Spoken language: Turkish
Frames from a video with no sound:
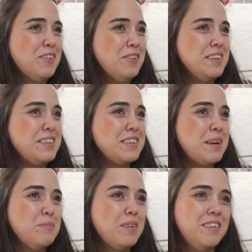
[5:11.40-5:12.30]
Öyle
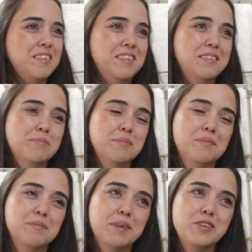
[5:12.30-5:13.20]
isteyen biri.
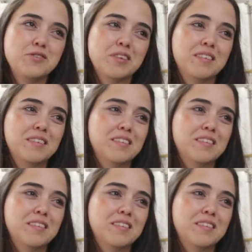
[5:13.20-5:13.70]
Bence.